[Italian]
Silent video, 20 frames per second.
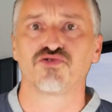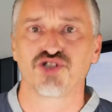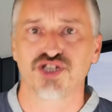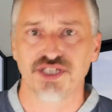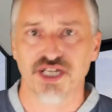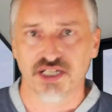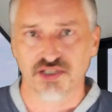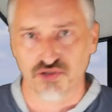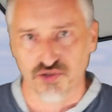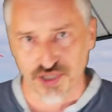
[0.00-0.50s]
su un
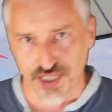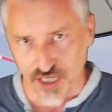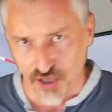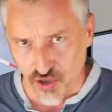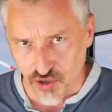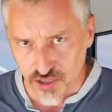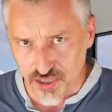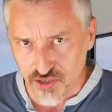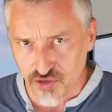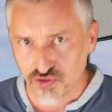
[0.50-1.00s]
generatore
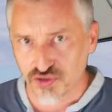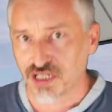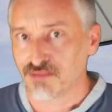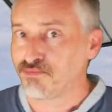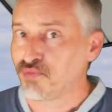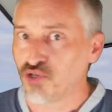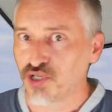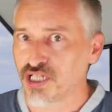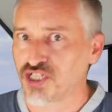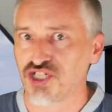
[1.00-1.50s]
eolico da
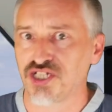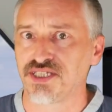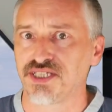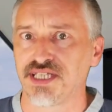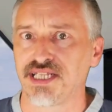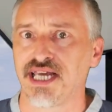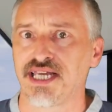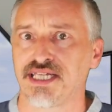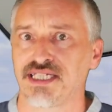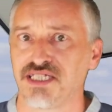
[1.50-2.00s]
poche
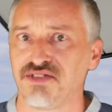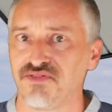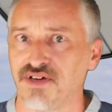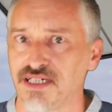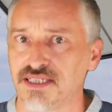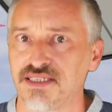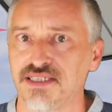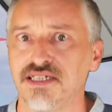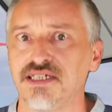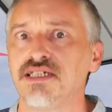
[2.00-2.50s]
centinaia di
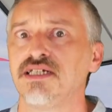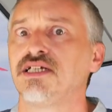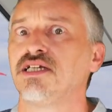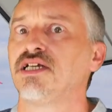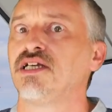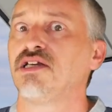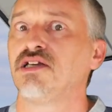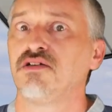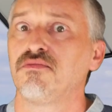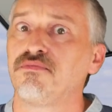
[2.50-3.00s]
watt
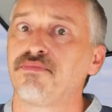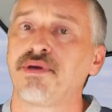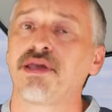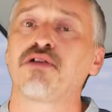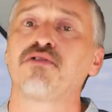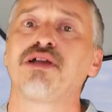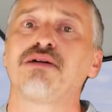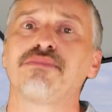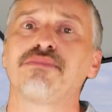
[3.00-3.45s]
per